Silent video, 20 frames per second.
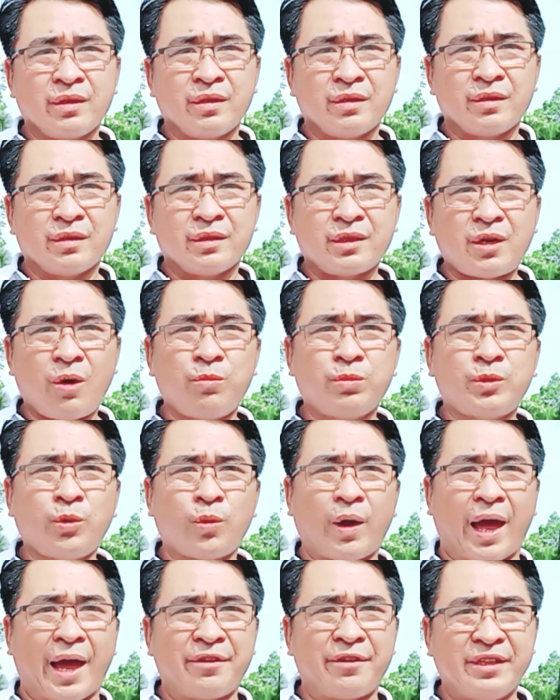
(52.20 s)
không thu
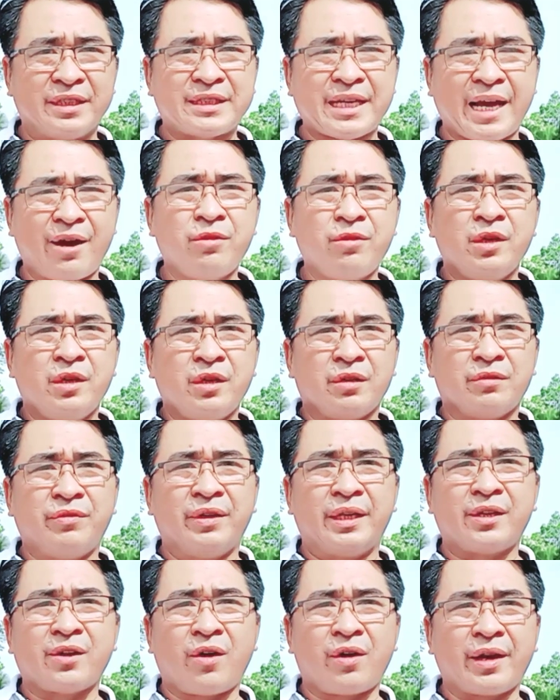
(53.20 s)
lại vì sao vì
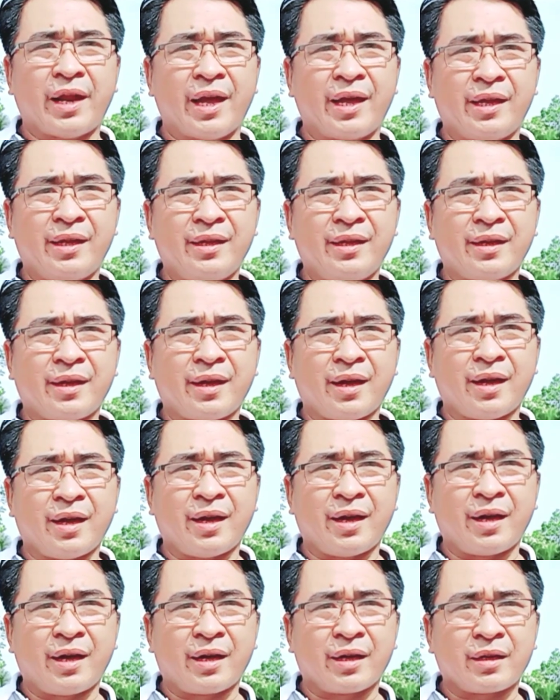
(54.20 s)
lý do để
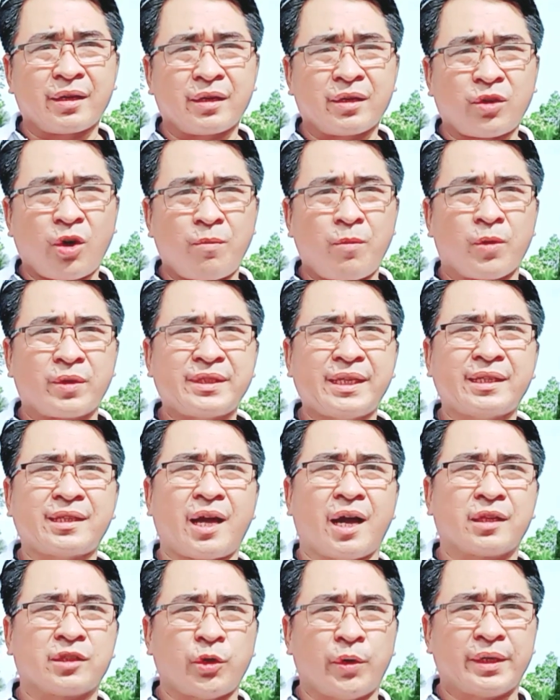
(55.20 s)
có một cái giấy
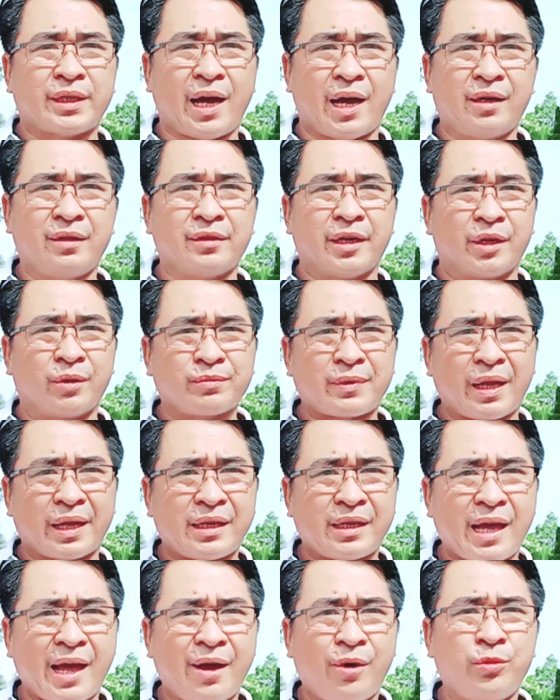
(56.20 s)
tờ tùy thân để chúng ta
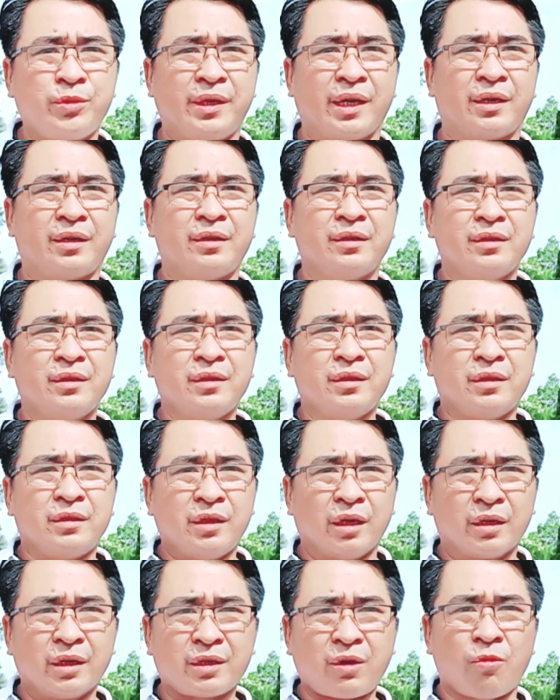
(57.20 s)
giao dịch
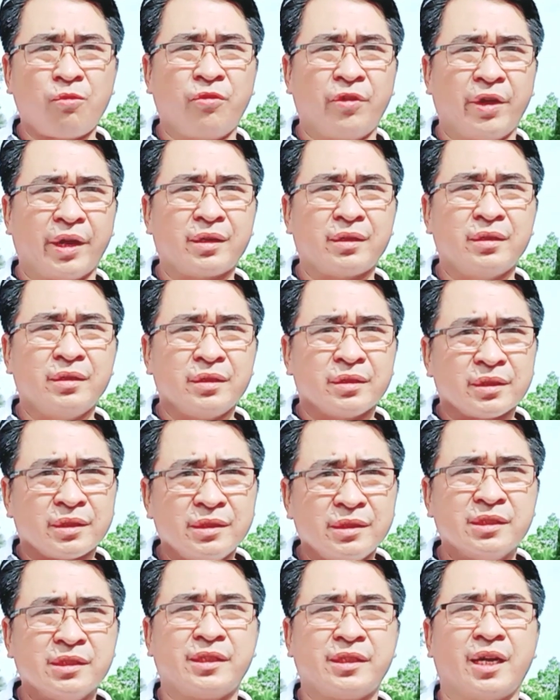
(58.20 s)
những cái công việc
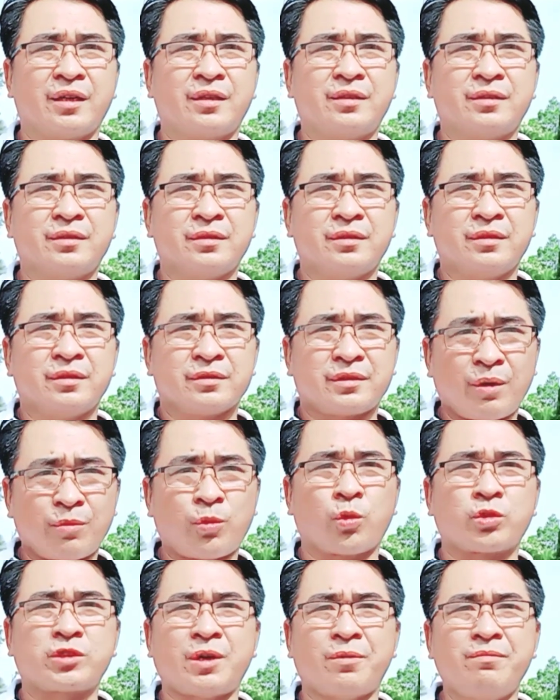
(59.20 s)
thường nhật trong
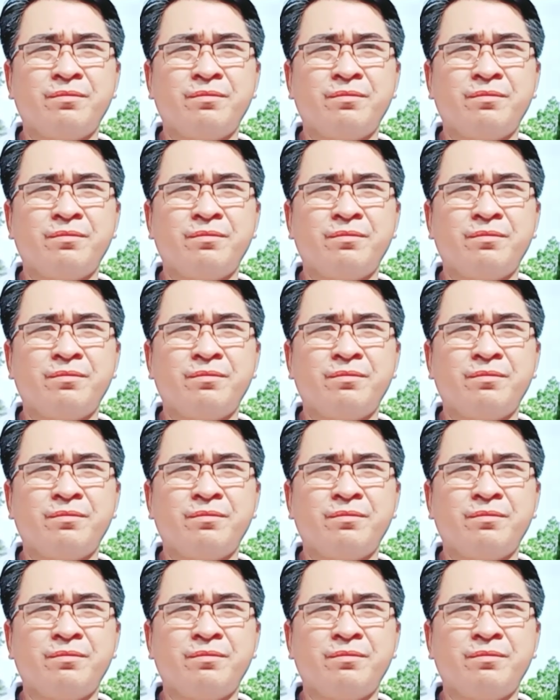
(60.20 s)
cuộc sống